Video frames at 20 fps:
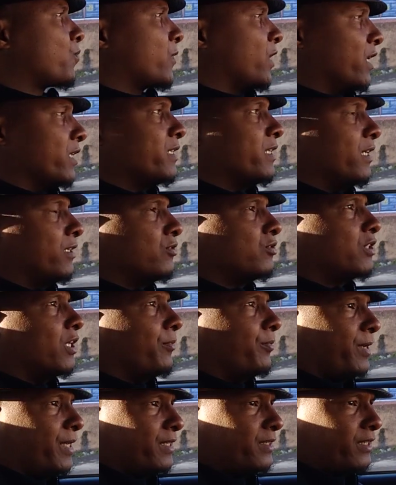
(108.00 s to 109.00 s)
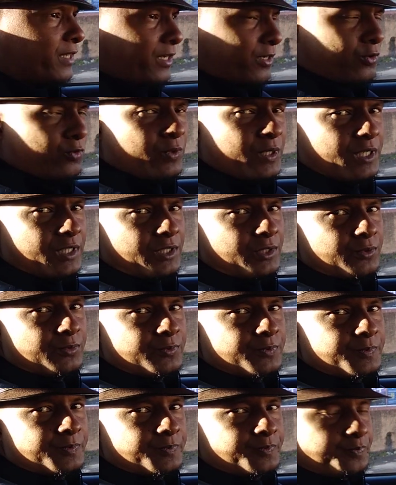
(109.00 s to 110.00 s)
Andando também
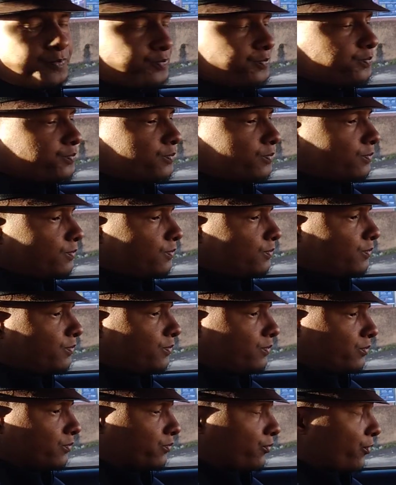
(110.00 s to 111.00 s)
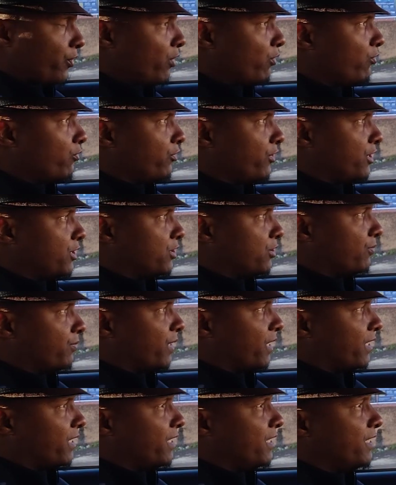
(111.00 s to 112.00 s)
tranquilinho. Então vejam,
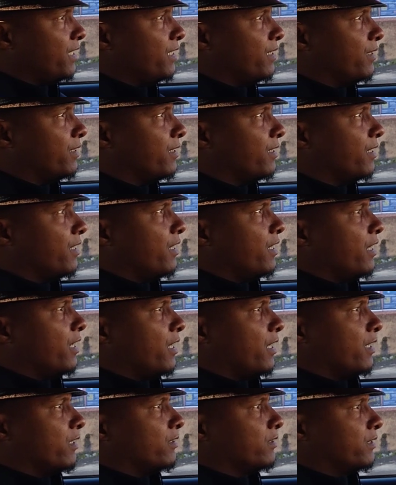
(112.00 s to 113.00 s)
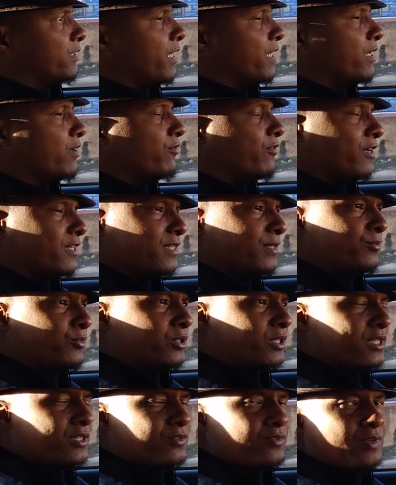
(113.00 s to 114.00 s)
para quem tem que fazer
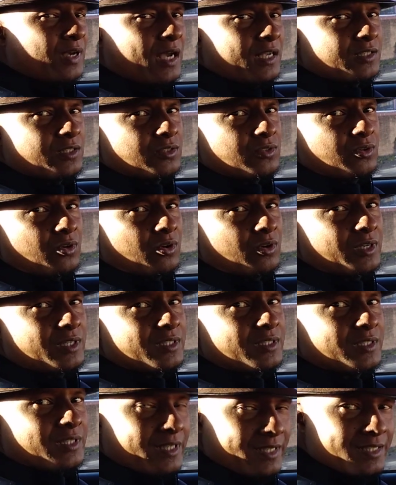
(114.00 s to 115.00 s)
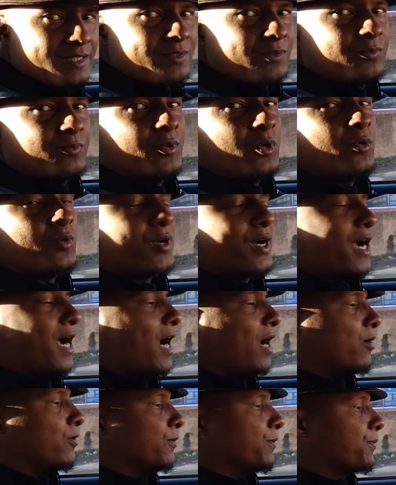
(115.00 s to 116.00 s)
muitas viagens longas, esse é um bom
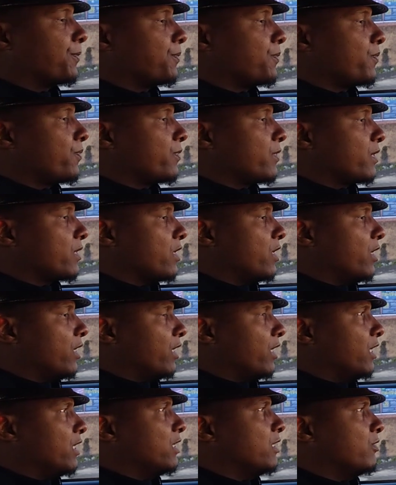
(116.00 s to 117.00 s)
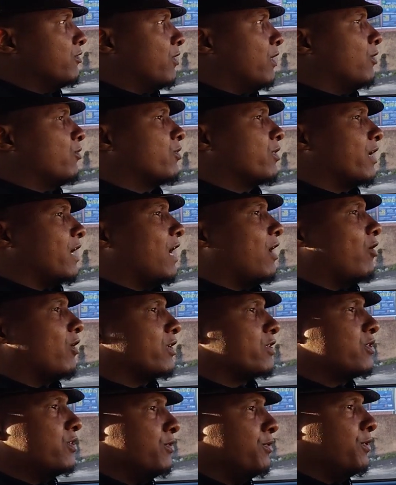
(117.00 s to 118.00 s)
carro. Ele não é um carro
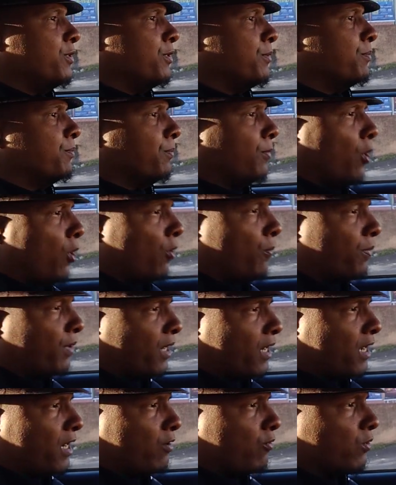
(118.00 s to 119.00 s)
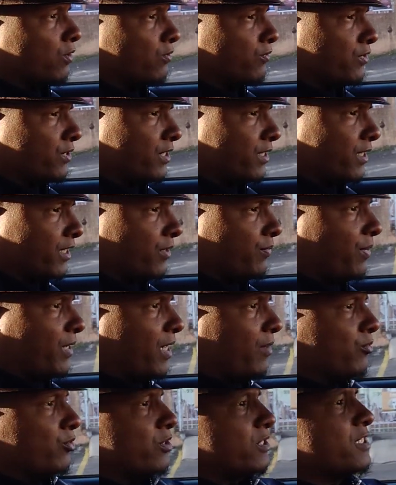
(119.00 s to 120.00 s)
assim bom para quando você tem que
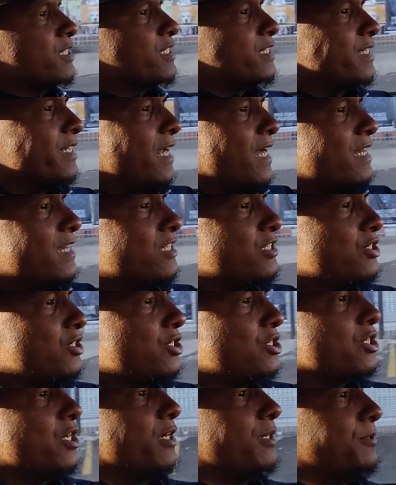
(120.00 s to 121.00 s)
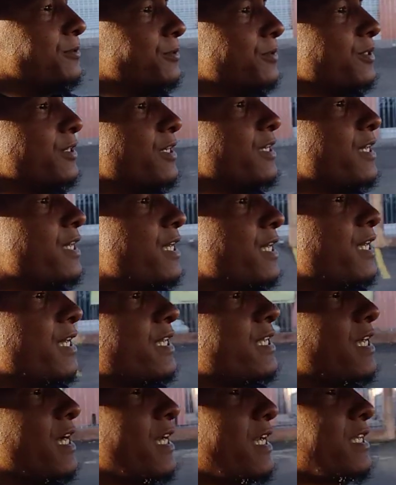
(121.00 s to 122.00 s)
pegar muita estrada de chão
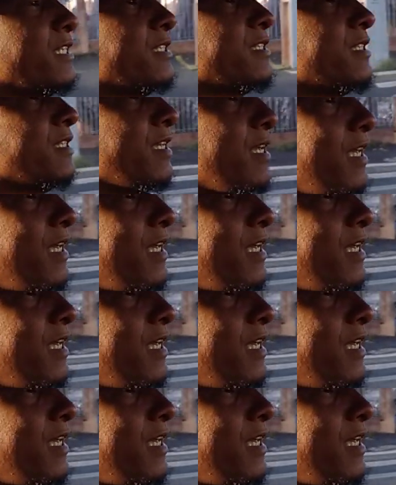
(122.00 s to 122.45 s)
porque além de ser,